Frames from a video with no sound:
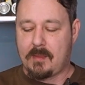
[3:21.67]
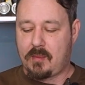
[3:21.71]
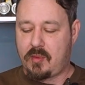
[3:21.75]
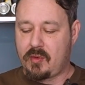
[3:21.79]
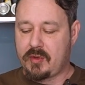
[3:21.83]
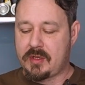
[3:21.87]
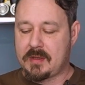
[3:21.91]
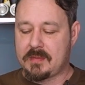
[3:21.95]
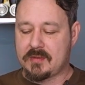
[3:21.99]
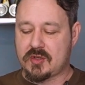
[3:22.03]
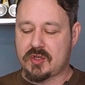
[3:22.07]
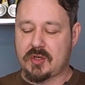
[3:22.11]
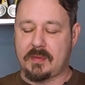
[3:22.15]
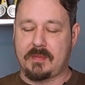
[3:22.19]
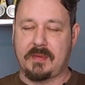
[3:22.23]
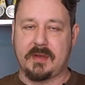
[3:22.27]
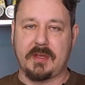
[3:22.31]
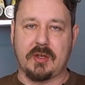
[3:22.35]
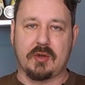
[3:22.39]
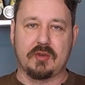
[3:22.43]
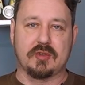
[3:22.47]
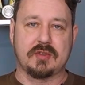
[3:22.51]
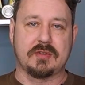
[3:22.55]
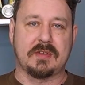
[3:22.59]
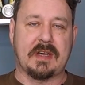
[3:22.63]
Будем,
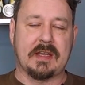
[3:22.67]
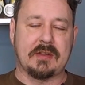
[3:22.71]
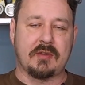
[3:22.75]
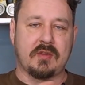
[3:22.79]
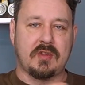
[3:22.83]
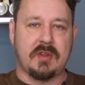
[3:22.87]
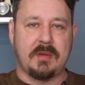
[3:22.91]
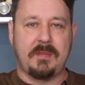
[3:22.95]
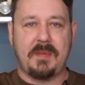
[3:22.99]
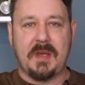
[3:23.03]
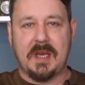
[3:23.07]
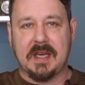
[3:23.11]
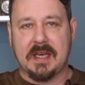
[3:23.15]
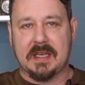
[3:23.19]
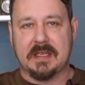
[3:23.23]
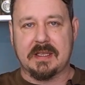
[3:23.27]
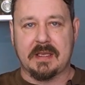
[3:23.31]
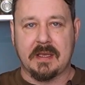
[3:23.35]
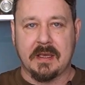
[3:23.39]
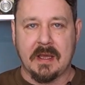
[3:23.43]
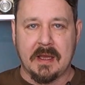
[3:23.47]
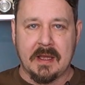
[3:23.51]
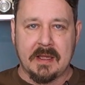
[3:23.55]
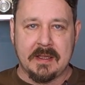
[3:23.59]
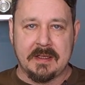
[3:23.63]
чтобы Руслану не
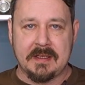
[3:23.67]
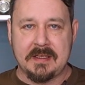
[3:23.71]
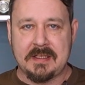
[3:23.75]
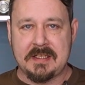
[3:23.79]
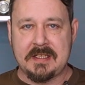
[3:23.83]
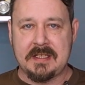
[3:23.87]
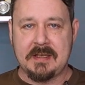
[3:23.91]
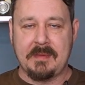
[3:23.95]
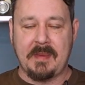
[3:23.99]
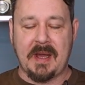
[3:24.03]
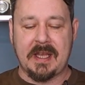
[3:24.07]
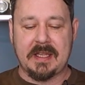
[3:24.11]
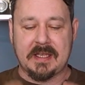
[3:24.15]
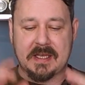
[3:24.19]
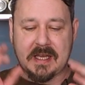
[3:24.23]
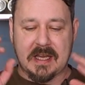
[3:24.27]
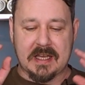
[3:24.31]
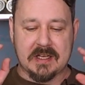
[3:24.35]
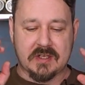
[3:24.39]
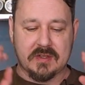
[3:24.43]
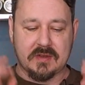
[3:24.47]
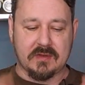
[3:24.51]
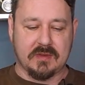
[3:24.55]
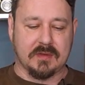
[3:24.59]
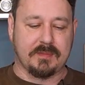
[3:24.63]
бегать, не снимать
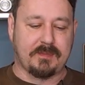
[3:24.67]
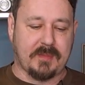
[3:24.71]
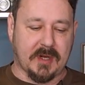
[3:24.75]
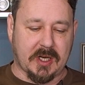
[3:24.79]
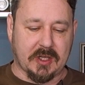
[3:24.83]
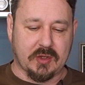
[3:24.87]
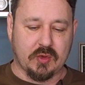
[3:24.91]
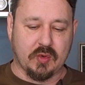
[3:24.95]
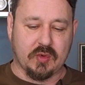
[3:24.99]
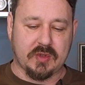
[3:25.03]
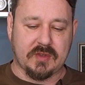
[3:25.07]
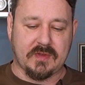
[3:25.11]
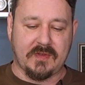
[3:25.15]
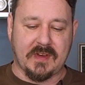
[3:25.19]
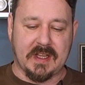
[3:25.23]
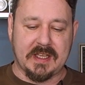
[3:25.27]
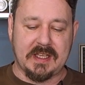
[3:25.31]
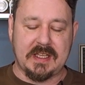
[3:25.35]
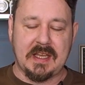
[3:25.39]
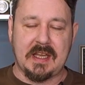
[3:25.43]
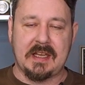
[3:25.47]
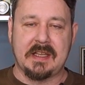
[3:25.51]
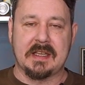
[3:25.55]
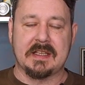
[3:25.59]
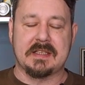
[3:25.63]
каждый вот продукт в
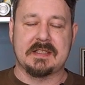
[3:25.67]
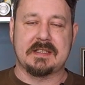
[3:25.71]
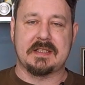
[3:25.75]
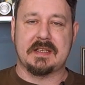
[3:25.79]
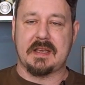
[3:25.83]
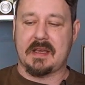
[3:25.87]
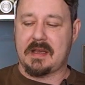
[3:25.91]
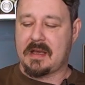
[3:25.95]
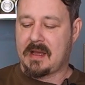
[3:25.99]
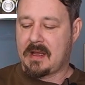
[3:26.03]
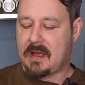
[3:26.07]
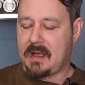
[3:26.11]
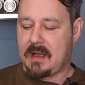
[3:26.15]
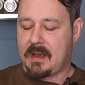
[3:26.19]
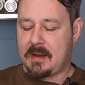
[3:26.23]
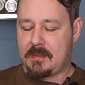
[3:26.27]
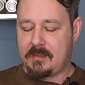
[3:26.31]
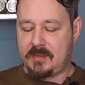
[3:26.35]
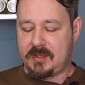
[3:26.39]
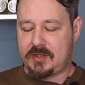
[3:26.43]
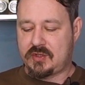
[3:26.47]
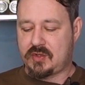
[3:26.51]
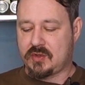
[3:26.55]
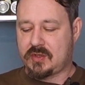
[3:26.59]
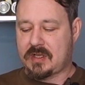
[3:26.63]
отдельности.
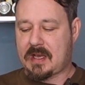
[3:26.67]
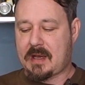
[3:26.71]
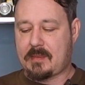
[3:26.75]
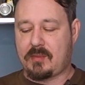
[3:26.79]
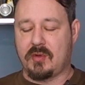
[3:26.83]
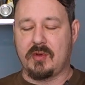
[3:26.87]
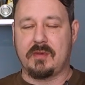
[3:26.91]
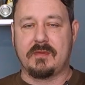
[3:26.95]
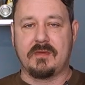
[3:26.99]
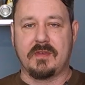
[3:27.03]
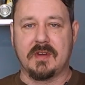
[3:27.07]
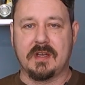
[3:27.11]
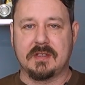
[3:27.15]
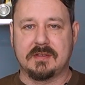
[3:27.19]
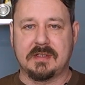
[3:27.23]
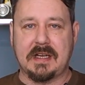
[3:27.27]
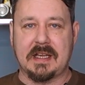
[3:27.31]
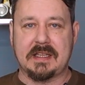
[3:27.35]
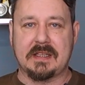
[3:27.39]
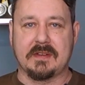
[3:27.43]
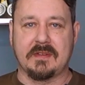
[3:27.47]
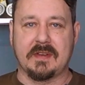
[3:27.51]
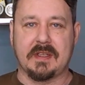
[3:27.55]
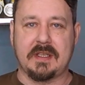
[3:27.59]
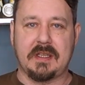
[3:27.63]
Мы сюда будем
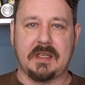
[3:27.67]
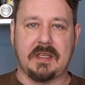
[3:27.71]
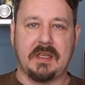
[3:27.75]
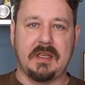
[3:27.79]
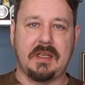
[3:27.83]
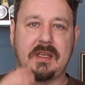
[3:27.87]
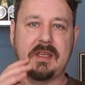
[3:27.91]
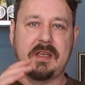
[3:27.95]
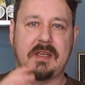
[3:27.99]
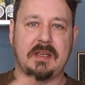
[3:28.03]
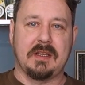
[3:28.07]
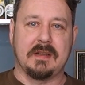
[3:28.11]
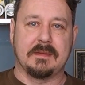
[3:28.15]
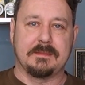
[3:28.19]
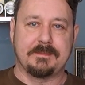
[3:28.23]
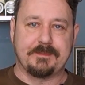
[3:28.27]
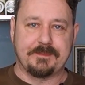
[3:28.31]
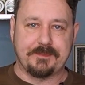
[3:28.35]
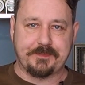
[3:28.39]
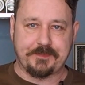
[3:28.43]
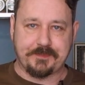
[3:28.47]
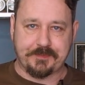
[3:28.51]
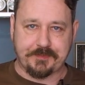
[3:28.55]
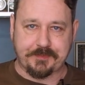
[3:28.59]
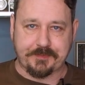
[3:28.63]
выкладывать и,
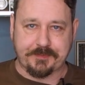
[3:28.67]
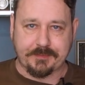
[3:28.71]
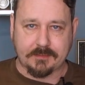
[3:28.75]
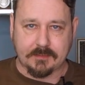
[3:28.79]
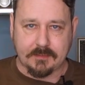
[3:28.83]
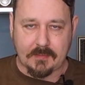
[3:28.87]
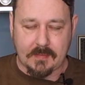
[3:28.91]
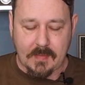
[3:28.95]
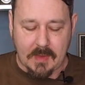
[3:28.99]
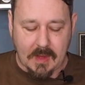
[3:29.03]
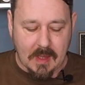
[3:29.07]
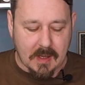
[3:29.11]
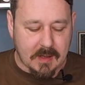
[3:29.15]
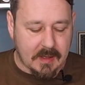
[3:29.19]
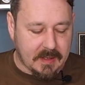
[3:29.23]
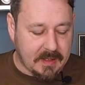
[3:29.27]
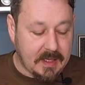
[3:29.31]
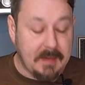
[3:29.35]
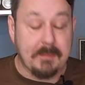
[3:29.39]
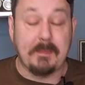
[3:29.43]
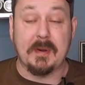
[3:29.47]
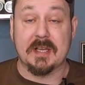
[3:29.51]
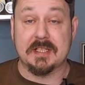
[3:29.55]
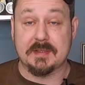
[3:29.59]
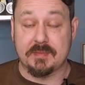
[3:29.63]

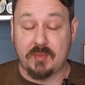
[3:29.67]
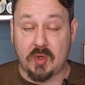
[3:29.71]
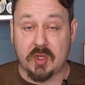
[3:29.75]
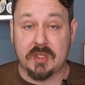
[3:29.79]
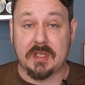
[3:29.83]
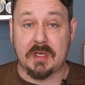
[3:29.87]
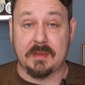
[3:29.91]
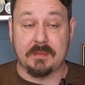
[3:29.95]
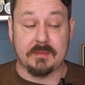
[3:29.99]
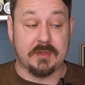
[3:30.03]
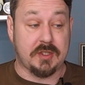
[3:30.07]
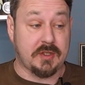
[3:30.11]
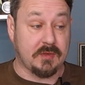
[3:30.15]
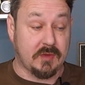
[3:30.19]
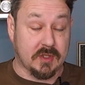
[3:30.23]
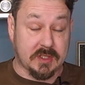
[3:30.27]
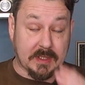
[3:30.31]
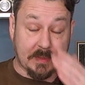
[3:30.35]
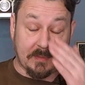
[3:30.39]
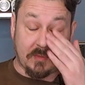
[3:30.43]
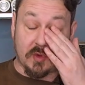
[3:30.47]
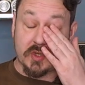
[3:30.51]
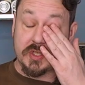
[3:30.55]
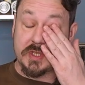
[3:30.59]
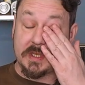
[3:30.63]
и посмотрим,
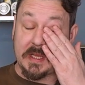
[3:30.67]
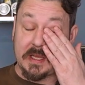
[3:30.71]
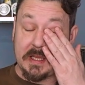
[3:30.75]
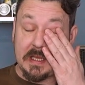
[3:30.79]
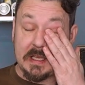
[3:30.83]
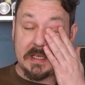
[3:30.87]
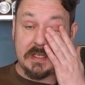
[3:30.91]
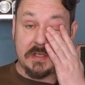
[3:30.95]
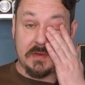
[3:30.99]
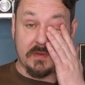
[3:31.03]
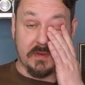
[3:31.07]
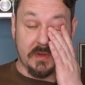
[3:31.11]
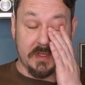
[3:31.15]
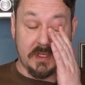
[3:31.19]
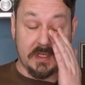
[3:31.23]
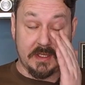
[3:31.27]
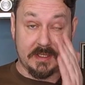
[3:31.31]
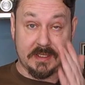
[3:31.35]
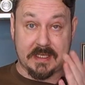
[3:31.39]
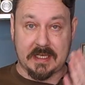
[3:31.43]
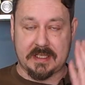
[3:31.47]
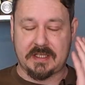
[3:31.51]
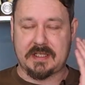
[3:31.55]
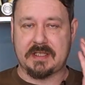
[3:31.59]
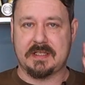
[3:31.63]
чего там можно есть, чего
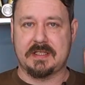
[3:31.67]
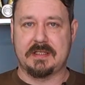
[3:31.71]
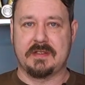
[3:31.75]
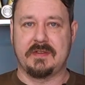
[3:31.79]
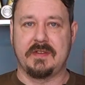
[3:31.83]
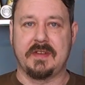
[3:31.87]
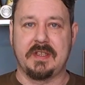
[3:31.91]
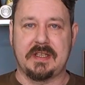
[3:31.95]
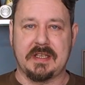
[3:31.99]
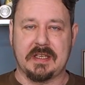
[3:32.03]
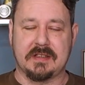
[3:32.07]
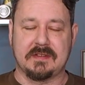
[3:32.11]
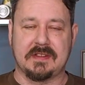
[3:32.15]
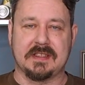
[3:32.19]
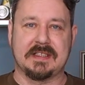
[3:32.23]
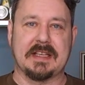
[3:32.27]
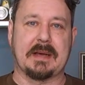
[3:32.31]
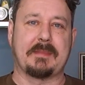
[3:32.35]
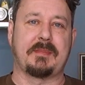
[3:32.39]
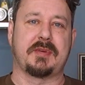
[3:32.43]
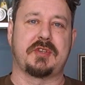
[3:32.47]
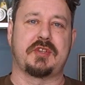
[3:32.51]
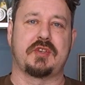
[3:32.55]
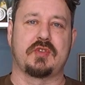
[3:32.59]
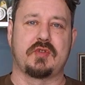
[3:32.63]
нельзя. Сейчас, извините, я
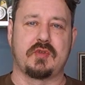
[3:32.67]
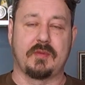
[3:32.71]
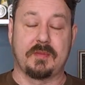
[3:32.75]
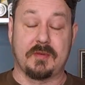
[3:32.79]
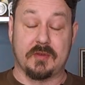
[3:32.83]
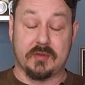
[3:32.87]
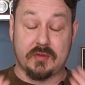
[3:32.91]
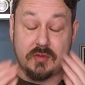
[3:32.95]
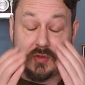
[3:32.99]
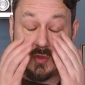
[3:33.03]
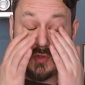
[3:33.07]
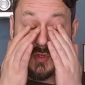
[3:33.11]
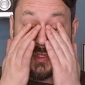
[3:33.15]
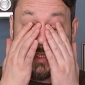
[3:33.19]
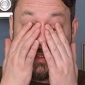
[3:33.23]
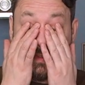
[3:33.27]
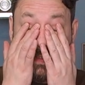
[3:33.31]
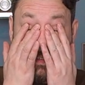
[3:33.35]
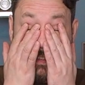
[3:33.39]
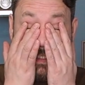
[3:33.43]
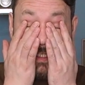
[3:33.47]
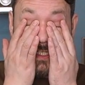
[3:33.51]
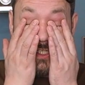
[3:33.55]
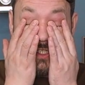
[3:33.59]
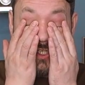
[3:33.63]
глаза почешу, потому что
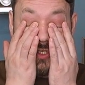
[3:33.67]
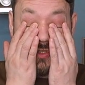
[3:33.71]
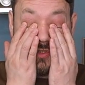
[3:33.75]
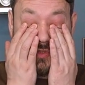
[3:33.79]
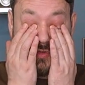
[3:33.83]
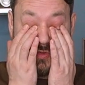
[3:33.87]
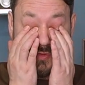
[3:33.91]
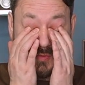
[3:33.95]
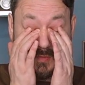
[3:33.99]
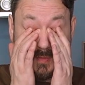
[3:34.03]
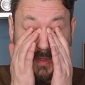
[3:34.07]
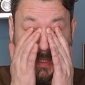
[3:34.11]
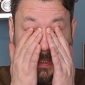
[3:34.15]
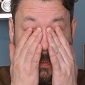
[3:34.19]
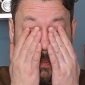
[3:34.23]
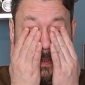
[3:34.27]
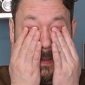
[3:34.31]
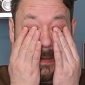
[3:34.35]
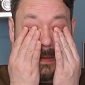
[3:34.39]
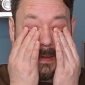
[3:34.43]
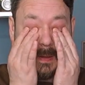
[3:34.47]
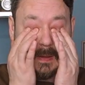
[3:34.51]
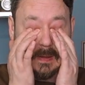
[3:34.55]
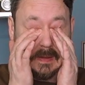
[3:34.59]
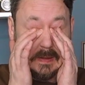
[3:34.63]
глаза чешутся у меня.
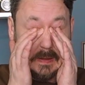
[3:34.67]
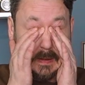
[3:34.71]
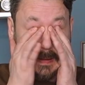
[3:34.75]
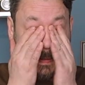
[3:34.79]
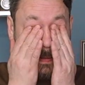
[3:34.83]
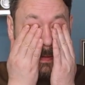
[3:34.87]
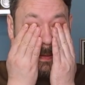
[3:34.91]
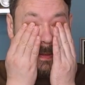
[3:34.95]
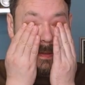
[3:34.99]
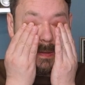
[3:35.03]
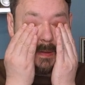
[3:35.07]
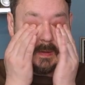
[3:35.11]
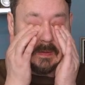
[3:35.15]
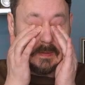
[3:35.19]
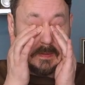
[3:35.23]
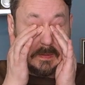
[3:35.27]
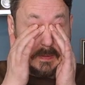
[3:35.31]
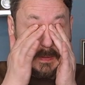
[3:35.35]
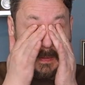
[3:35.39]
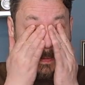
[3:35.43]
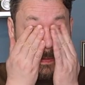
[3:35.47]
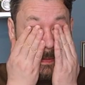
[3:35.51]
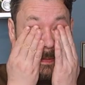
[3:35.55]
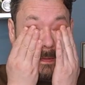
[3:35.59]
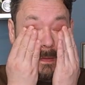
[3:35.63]

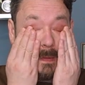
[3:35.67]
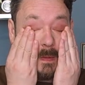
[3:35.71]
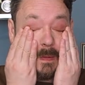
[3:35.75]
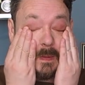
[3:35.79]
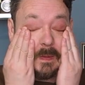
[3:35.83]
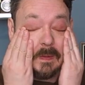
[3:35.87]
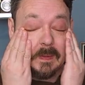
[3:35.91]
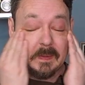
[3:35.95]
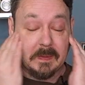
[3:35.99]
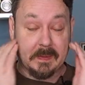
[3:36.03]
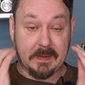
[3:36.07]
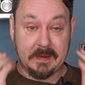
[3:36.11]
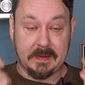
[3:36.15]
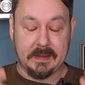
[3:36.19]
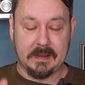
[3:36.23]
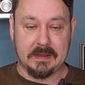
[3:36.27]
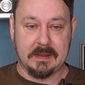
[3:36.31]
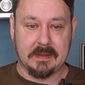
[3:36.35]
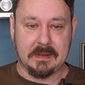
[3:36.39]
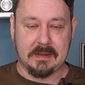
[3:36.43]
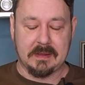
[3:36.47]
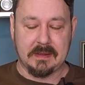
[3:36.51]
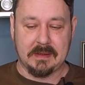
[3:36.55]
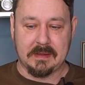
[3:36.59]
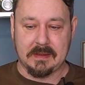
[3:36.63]

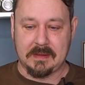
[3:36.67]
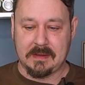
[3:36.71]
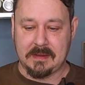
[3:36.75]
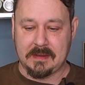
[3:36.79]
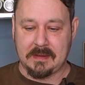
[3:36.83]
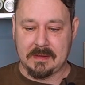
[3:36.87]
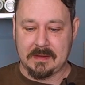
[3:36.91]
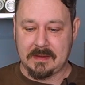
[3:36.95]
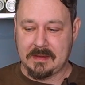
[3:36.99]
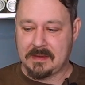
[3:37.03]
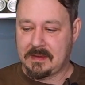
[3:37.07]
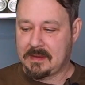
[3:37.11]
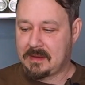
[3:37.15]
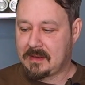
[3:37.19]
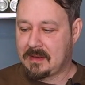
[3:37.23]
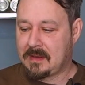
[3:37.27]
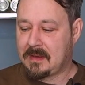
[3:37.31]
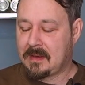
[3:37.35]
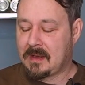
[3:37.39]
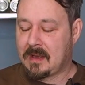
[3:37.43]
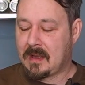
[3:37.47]
Обливательное ведерко взял.